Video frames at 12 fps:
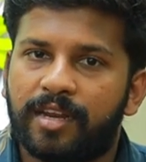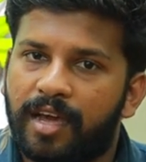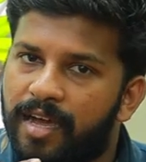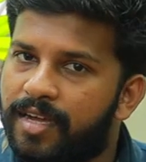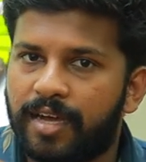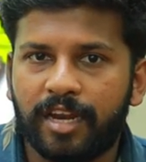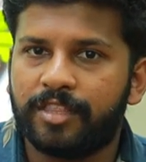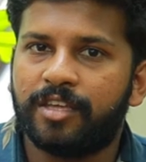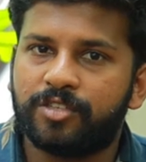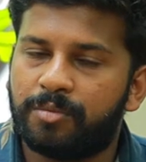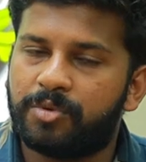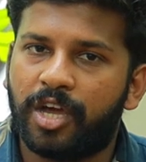நாக்கால்
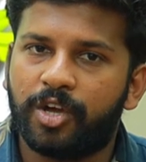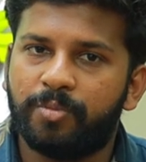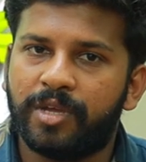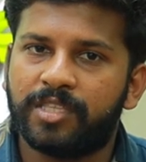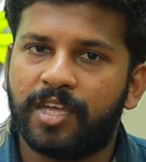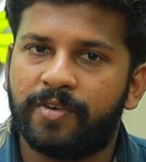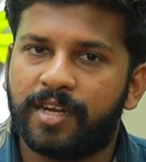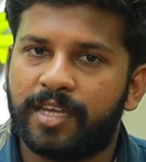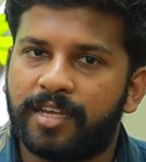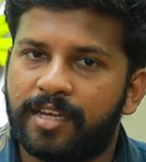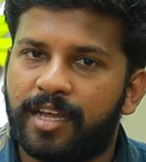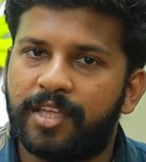தான் செப்ட் ஆகுமே தவிர
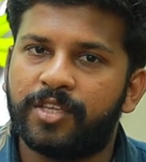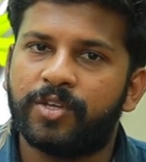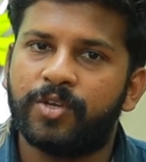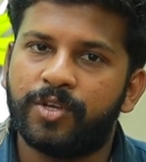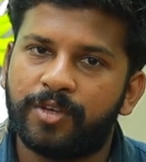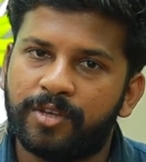அதுக்கு